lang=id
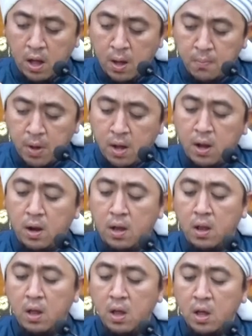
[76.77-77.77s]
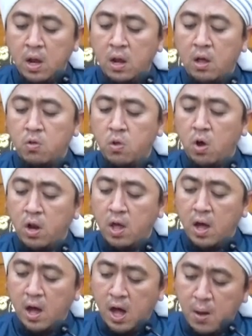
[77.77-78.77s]
amal illa
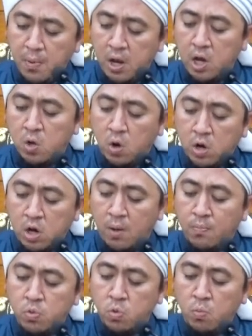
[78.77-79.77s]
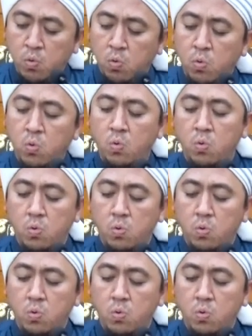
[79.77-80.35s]
saliha amalin qaddamtumuhu